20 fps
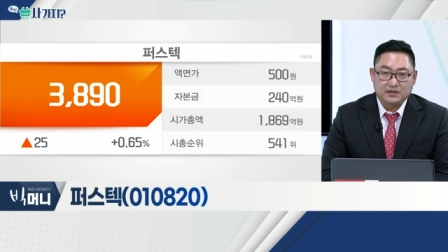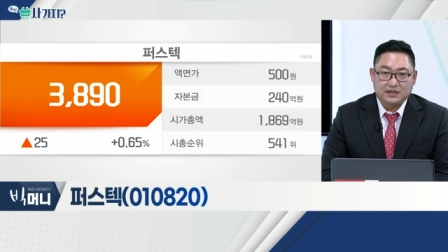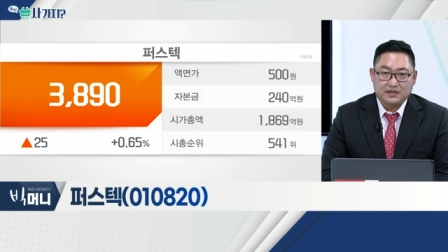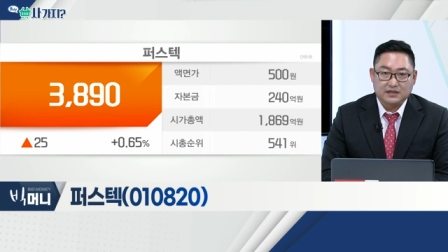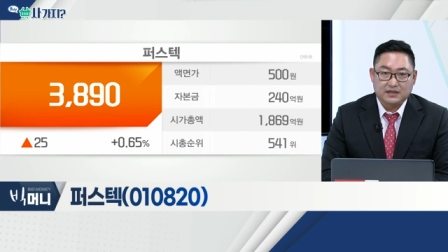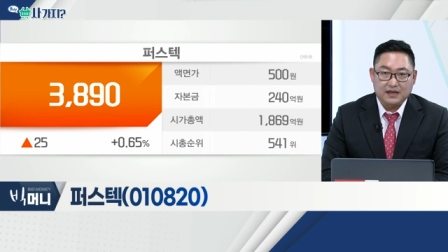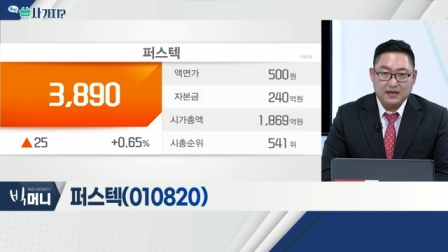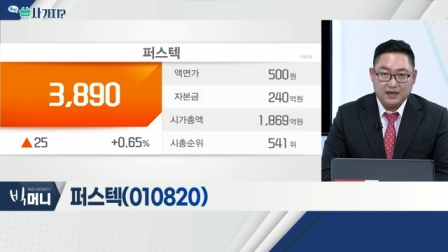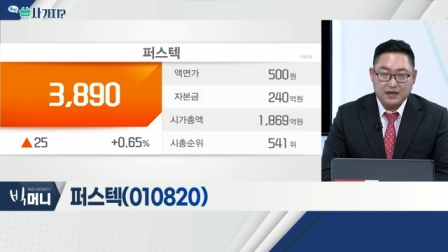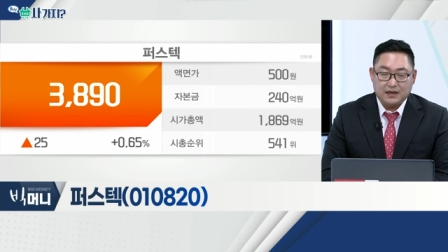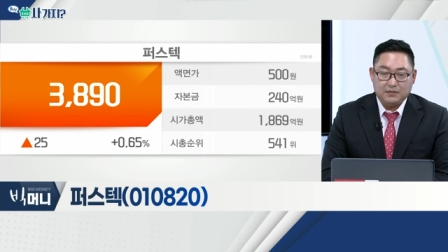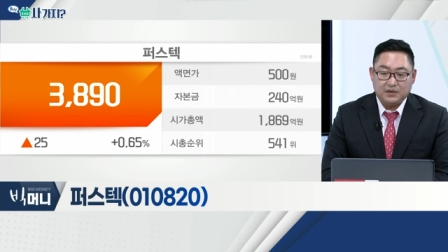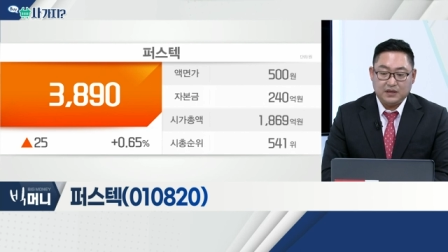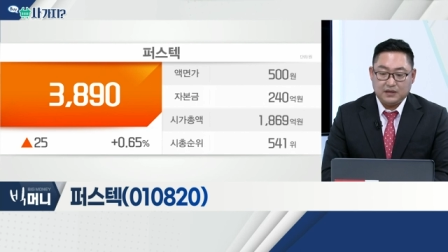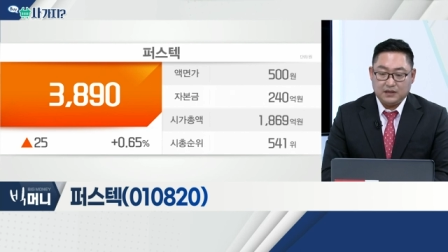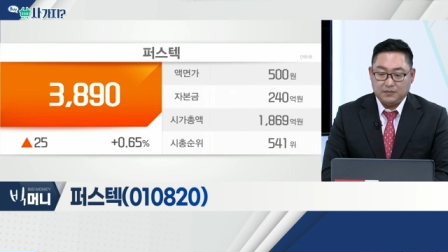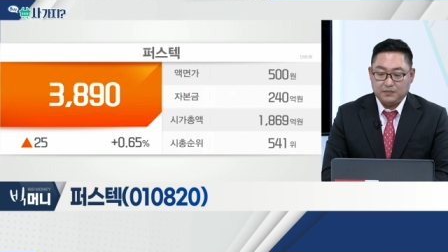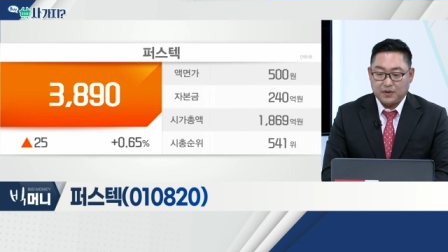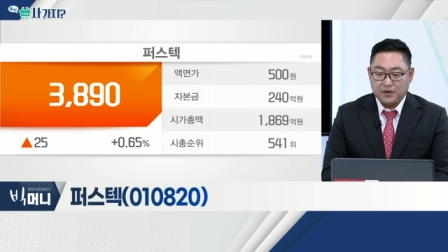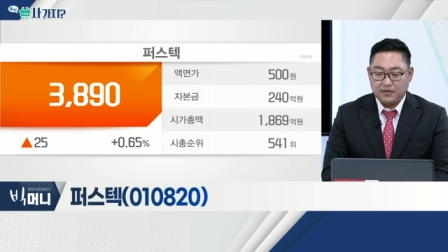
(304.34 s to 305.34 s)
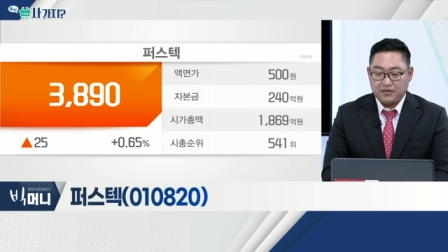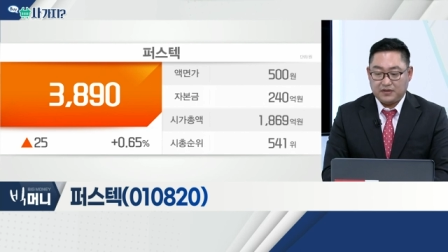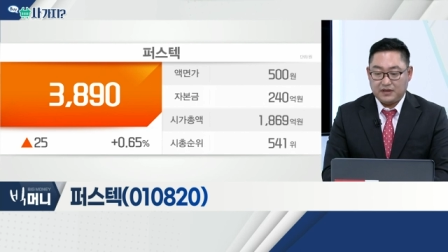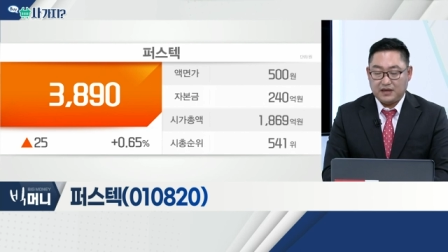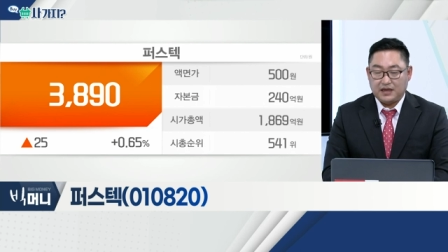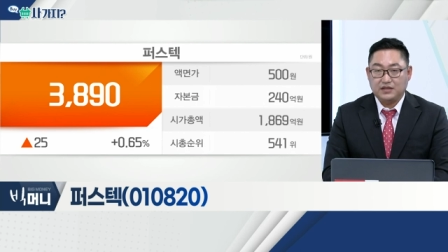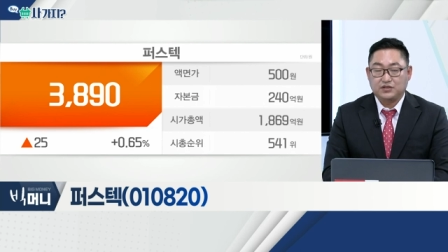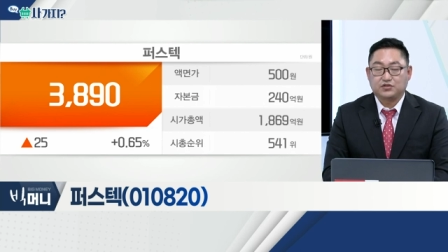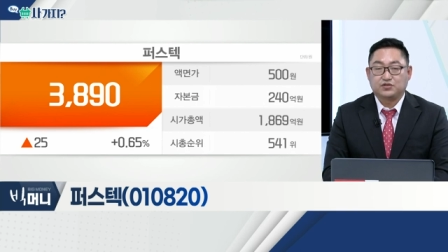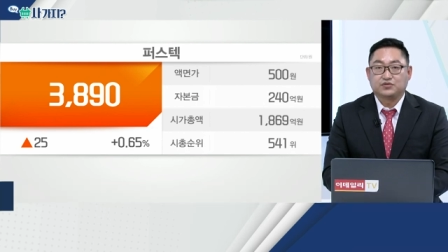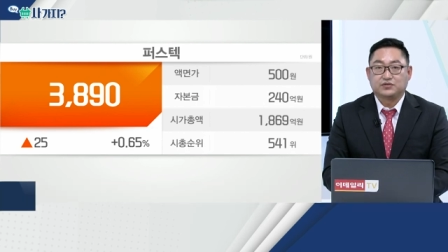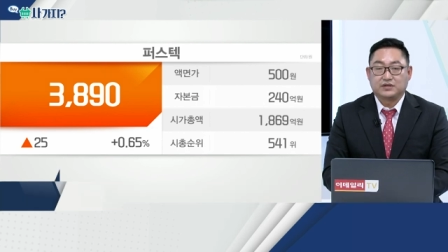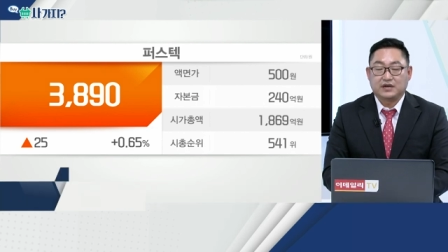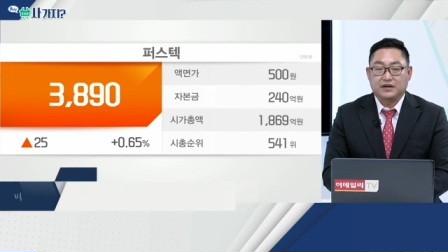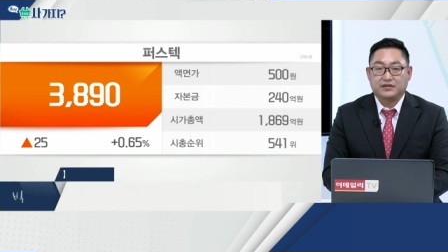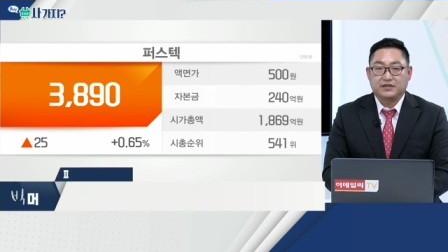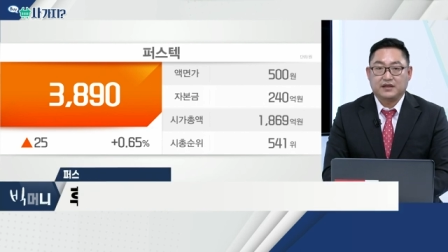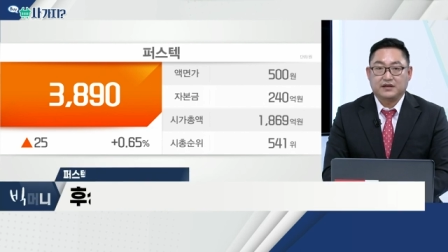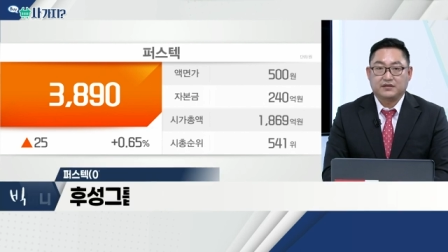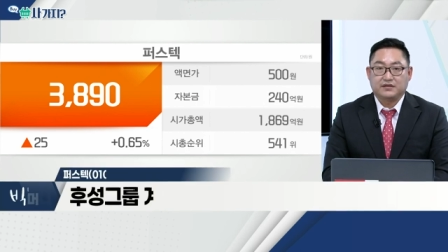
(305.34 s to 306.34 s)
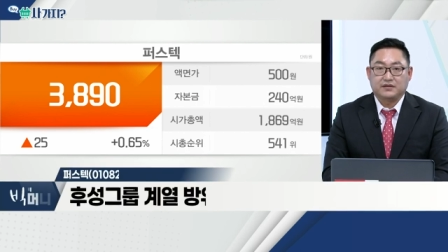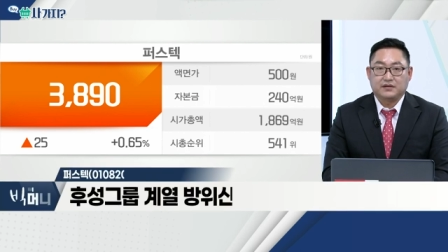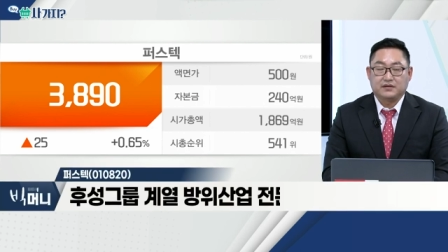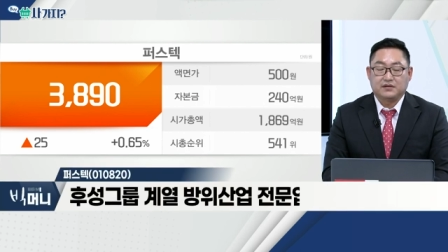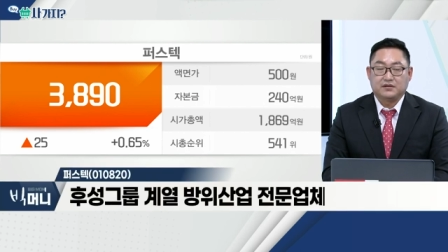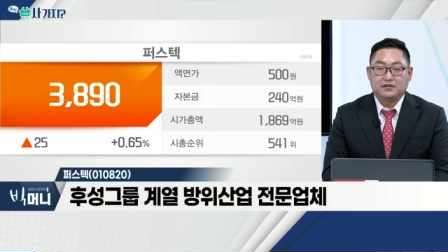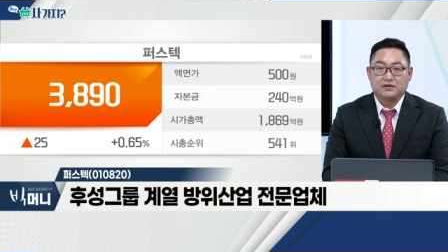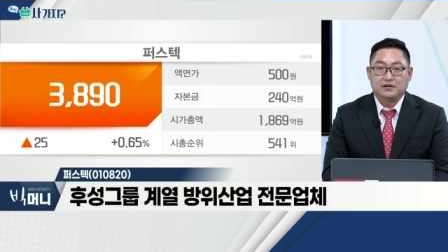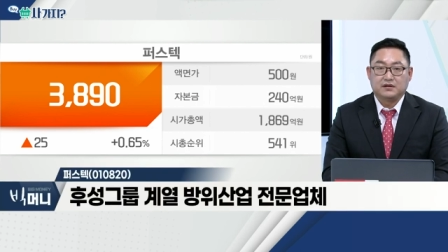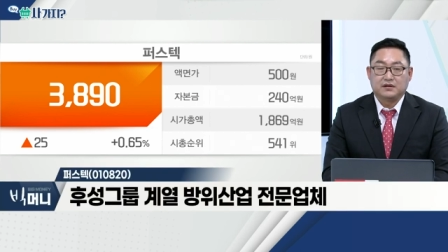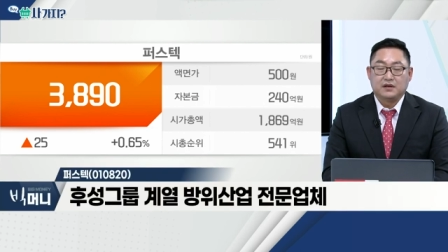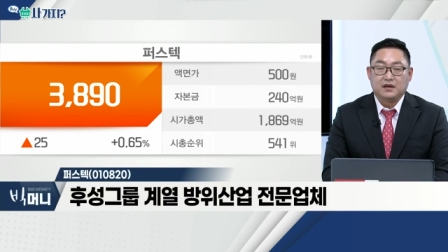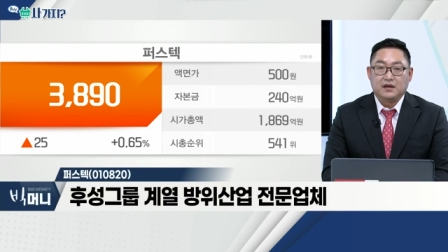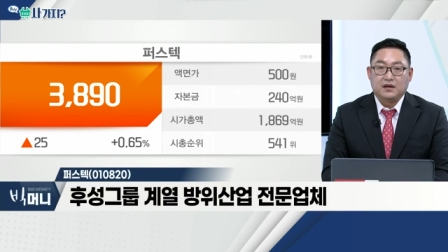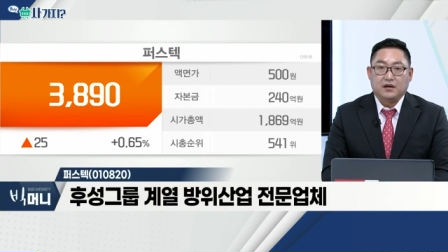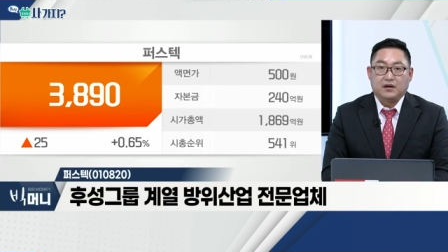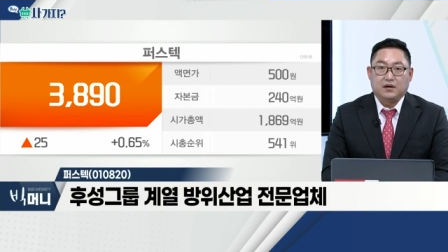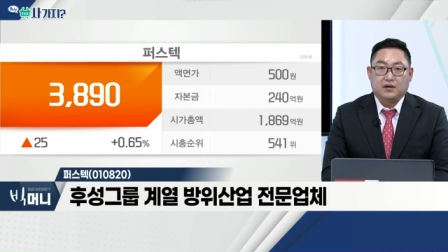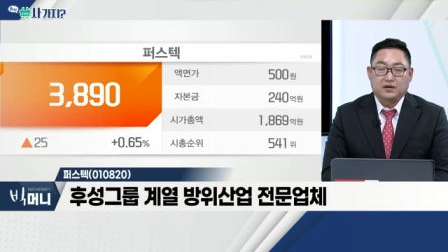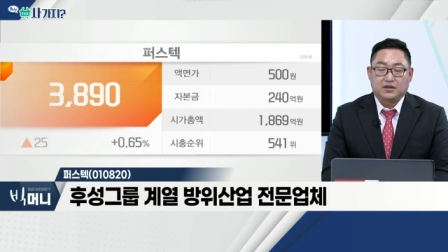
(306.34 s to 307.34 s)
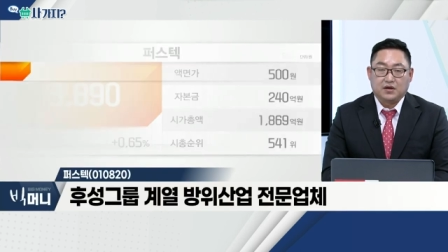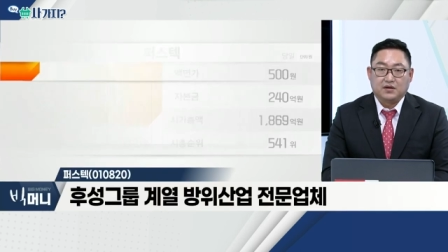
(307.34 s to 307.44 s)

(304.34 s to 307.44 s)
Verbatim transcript: 기대감이 이 퍼스텍의 주가 상승력을 어,